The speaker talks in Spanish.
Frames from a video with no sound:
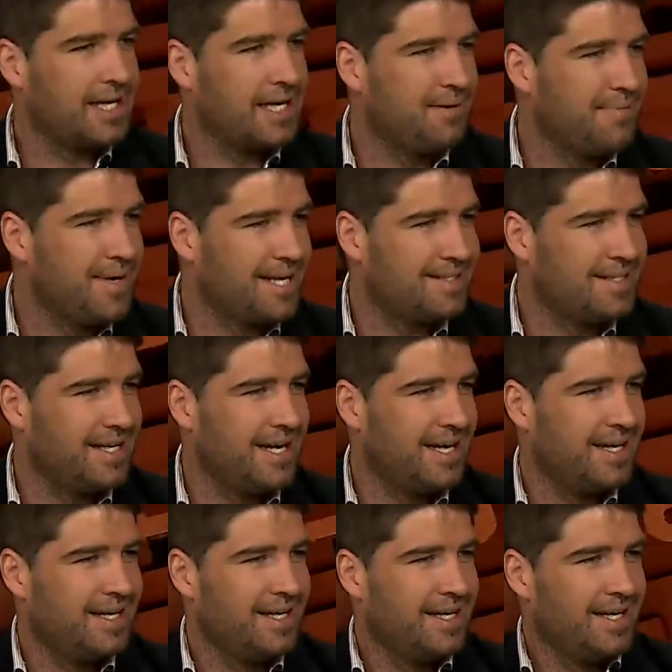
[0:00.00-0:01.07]

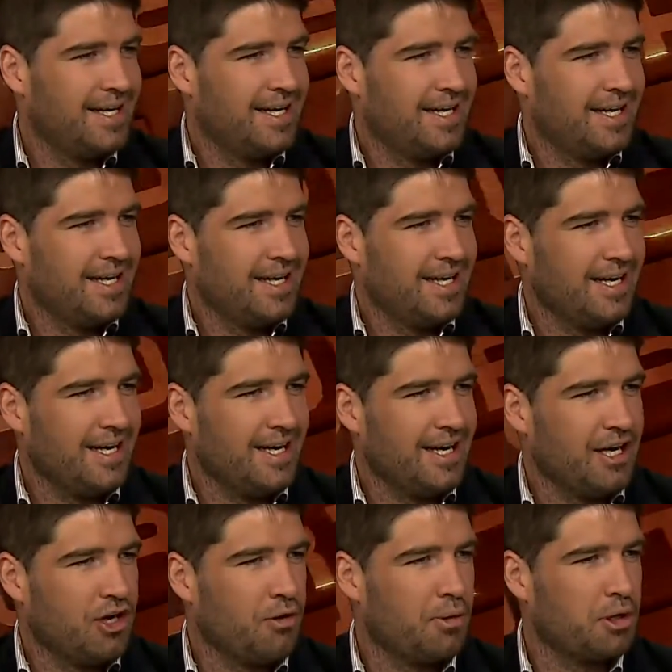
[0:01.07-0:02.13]
gimnasia
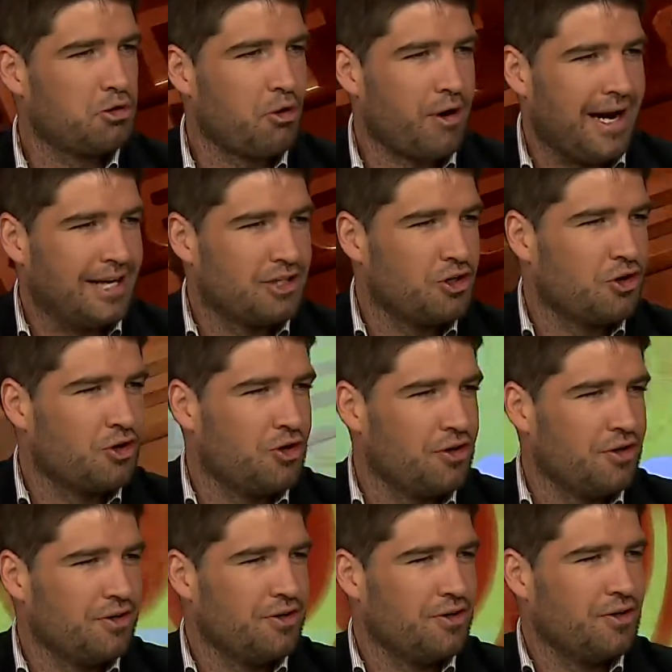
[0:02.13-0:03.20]
eh, y cómo es tu relación
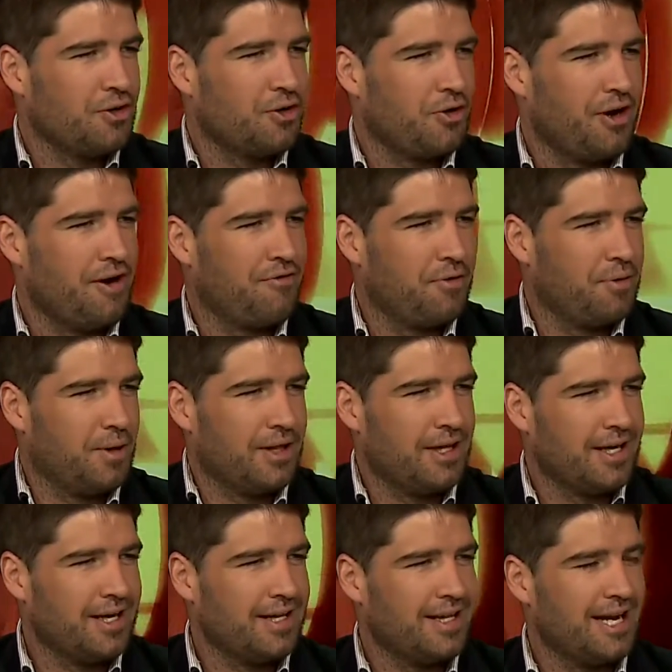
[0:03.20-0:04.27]
con, el fútbol
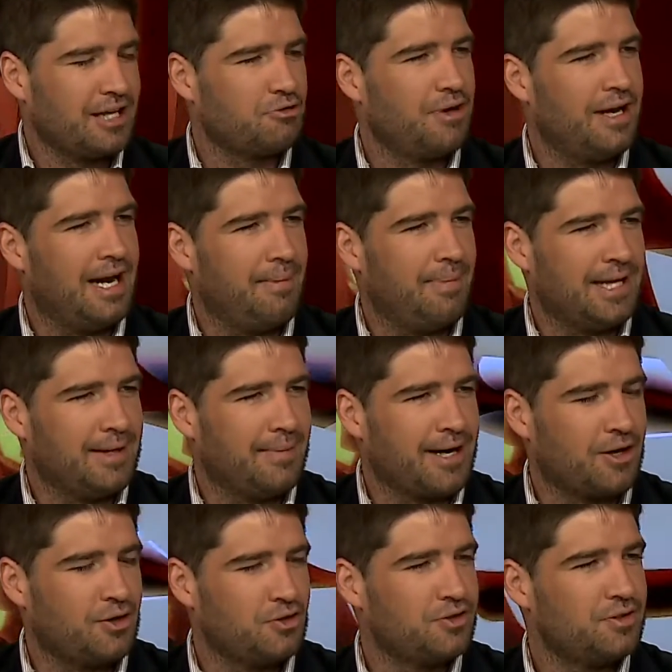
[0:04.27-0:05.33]
de, la ciudad de La Plata,
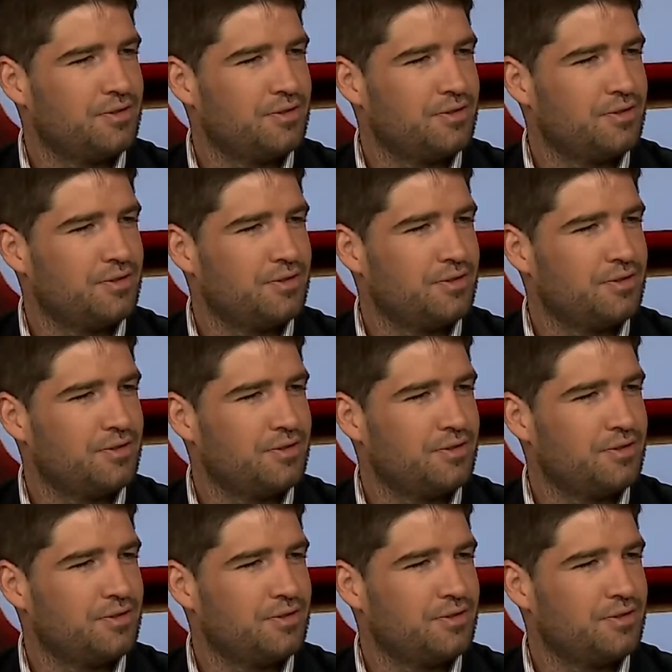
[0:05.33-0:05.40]
Marcos.